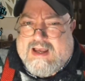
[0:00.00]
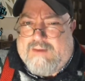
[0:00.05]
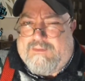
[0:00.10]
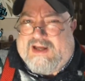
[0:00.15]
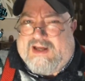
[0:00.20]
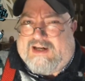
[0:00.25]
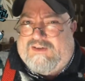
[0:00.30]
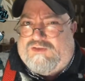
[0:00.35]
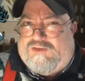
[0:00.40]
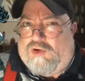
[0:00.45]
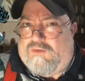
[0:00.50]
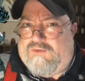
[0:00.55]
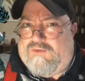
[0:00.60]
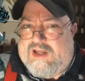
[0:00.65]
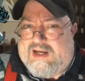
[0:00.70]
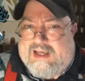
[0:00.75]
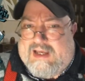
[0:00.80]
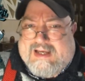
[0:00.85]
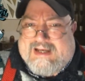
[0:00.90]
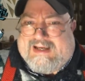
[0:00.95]
per
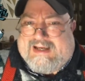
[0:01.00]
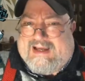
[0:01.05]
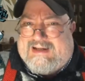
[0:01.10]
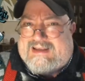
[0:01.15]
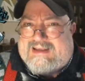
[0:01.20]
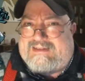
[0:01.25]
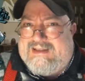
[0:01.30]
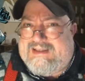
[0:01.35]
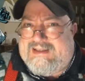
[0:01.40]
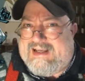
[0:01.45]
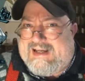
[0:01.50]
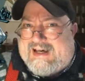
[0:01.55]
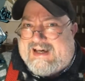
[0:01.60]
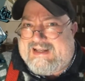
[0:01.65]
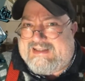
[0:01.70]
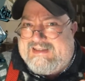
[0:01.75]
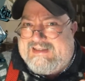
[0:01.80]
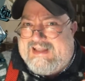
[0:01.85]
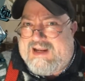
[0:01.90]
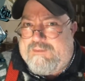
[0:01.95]
risolvere crisi di
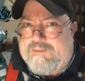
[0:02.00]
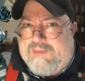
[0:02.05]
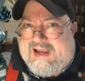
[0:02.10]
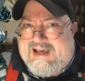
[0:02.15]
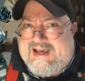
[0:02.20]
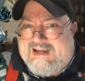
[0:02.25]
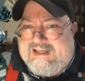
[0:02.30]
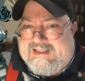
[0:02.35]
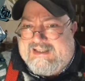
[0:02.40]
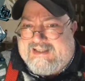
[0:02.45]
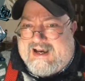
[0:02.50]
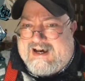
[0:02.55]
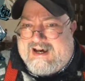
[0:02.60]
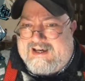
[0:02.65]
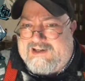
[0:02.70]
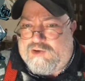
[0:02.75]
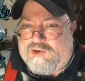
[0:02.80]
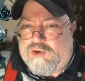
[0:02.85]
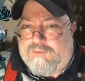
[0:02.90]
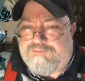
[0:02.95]
carattere
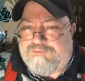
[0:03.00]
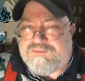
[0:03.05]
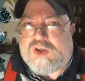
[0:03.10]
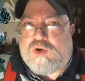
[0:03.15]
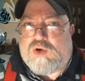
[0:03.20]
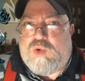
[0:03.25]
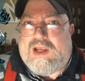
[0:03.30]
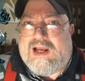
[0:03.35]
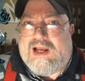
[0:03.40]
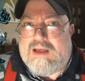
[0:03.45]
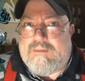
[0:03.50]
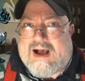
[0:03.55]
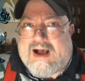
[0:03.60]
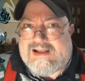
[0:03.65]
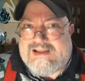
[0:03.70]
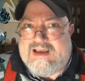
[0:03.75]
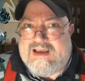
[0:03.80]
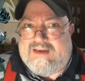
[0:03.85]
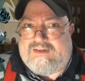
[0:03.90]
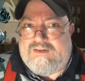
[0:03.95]
planetario, qui le
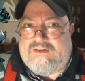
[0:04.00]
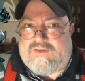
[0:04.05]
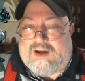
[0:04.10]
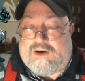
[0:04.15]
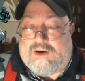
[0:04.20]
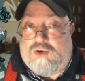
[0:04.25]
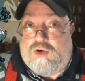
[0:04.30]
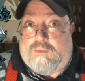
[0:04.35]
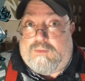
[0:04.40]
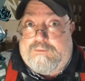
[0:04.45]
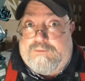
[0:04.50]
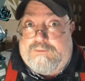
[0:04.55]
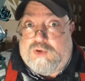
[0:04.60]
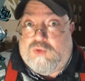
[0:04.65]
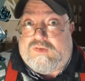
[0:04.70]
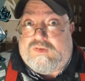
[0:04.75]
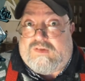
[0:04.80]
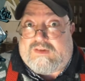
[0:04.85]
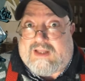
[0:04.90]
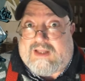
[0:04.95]
maglie si fanno più
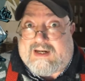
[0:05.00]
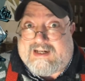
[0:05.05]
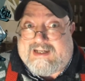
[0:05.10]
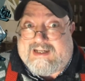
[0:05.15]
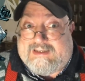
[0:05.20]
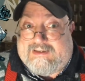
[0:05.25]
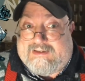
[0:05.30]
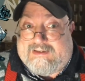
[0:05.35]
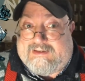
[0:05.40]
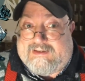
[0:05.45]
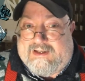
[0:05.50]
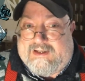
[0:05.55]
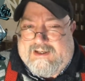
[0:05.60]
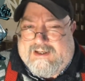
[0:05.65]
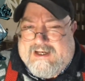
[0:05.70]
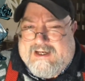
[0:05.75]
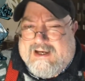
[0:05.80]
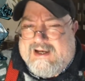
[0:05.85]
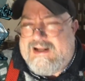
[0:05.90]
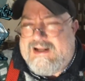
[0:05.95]
strette.
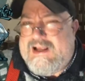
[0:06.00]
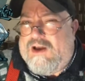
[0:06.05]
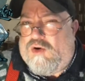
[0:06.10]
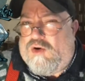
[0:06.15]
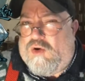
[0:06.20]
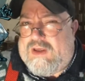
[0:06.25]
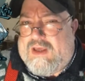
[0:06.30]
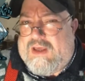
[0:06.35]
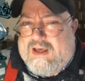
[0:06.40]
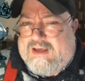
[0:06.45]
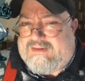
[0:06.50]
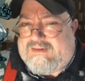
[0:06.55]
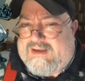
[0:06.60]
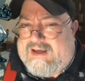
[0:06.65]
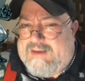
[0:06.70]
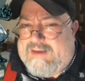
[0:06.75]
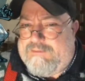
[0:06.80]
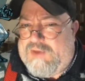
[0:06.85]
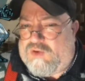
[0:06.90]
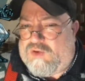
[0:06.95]
Gli eroi
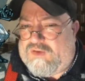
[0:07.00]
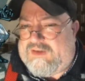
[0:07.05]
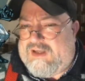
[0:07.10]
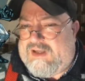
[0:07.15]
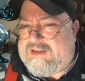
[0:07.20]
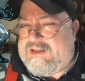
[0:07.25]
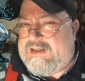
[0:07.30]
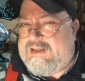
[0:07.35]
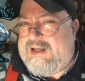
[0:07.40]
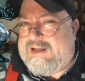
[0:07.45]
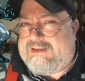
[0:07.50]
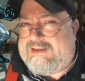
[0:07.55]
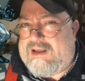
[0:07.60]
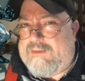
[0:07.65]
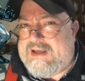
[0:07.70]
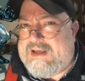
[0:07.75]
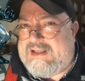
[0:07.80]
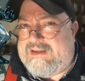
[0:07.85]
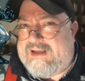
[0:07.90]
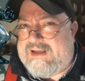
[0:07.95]
sarebbero stati
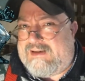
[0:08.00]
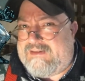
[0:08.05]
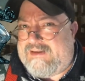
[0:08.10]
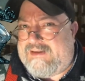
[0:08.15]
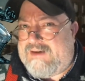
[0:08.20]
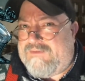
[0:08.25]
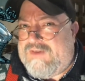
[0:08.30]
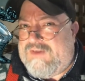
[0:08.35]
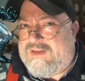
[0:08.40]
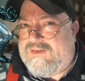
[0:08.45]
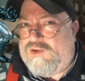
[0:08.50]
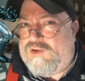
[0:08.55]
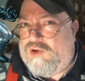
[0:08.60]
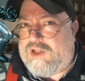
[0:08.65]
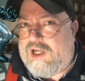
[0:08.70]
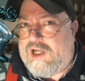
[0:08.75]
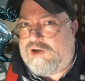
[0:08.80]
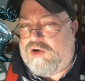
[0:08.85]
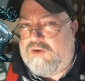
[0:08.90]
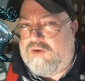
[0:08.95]
direttamente al servizio
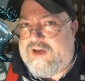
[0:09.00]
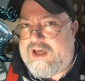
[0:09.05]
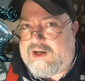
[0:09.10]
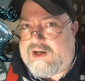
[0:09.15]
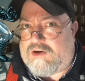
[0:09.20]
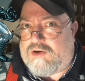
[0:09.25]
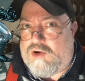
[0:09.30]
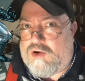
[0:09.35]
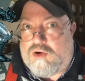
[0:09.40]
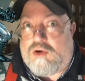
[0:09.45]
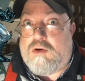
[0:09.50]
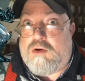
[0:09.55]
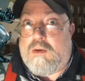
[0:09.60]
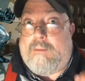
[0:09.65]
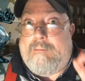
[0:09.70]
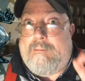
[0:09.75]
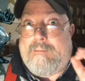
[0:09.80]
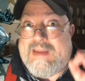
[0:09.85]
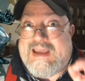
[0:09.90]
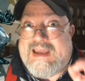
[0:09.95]
del governo
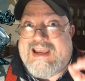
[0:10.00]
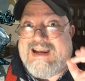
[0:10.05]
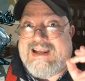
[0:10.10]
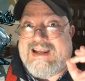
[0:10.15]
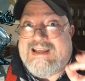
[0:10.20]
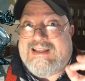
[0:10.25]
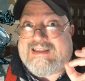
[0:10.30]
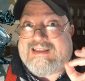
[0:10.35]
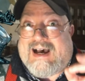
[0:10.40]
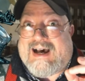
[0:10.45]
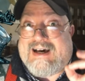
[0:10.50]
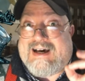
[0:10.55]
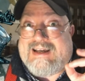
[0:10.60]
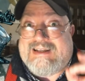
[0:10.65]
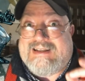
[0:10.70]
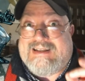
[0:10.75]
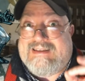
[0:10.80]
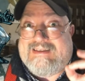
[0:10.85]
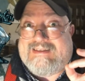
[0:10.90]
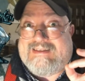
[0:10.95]

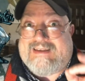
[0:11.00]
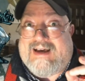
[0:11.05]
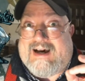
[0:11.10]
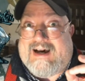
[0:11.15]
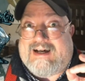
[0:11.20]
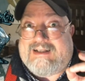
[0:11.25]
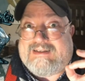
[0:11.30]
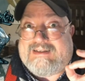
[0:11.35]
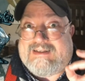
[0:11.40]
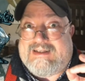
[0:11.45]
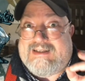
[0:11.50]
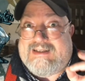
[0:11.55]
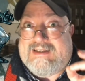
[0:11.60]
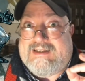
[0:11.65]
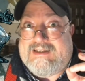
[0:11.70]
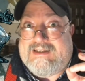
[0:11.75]
militarizzati.